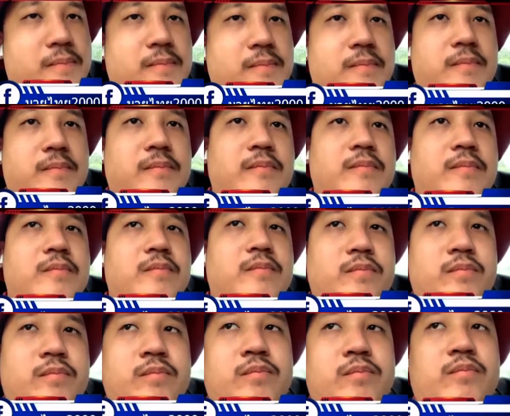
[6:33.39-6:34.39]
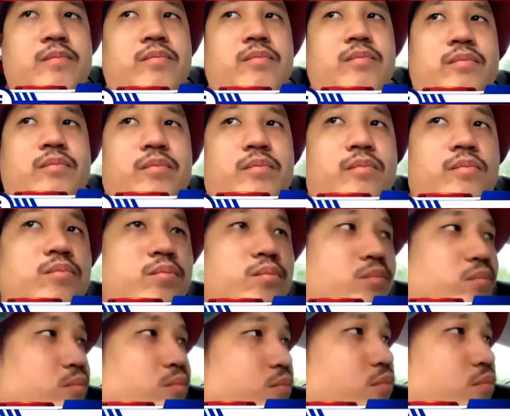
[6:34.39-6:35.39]
จุดสามลดไปศูนย์จุดสา
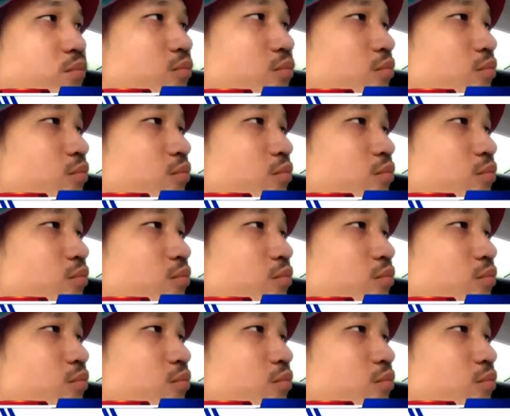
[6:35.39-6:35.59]
มครับ